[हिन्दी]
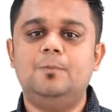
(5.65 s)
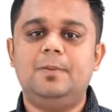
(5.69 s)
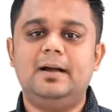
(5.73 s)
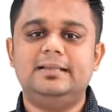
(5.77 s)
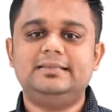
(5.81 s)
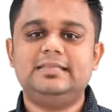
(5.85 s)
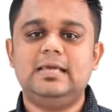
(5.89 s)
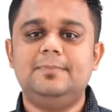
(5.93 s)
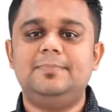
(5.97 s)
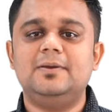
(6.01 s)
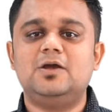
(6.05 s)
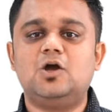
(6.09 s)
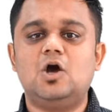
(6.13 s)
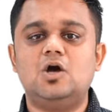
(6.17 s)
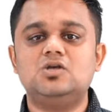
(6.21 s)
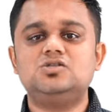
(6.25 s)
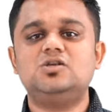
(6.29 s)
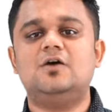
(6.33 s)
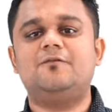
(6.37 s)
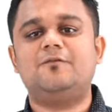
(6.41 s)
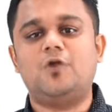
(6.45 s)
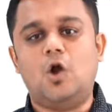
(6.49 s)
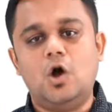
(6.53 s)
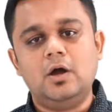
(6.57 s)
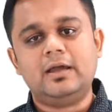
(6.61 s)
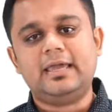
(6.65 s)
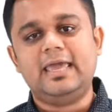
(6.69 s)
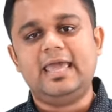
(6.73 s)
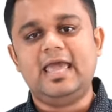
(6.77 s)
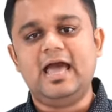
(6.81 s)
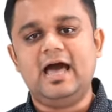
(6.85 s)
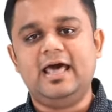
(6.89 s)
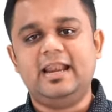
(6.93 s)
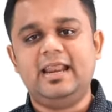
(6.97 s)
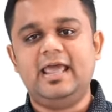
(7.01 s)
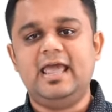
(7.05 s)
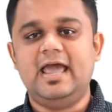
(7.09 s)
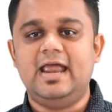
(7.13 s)
पाते बिकॉज ऑफ रॉन्ग के
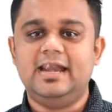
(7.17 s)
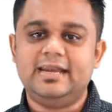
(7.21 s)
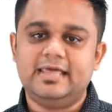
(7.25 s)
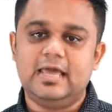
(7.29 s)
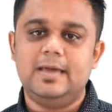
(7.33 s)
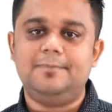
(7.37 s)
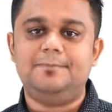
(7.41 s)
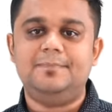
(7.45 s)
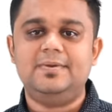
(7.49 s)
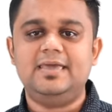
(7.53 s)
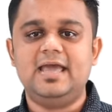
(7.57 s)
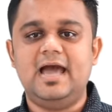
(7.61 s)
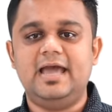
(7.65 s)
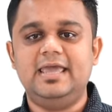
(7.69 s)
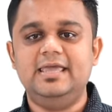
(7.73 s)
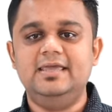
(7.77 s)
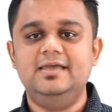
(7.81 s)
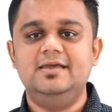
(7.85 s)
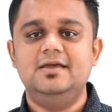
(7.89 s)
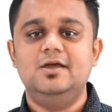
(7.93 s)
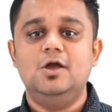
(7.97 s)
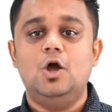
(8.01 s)
आर ए एंड के पी आई